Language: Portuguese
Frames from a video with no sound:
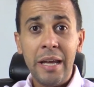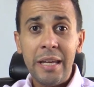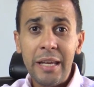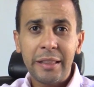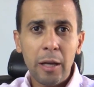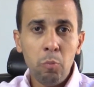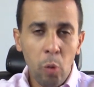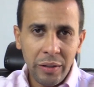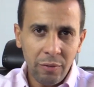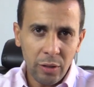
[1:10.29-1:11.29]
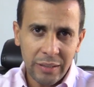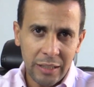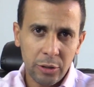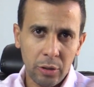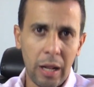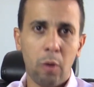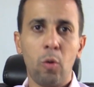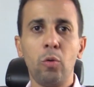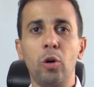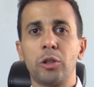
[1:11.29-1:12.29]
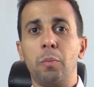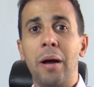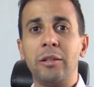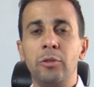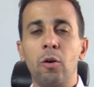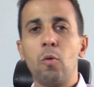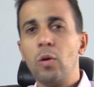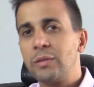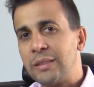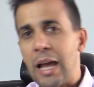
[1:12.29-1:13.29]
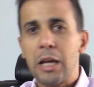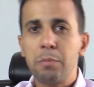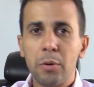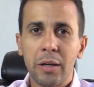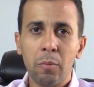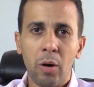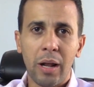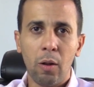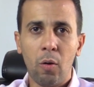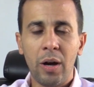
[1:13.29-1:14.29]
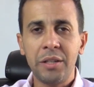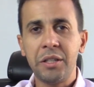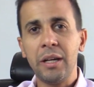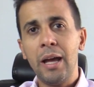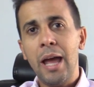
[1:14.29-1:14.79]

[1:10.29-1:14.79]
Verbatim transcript: e tem muita vontade de estudar conosco, mas não consegue porque mora longe.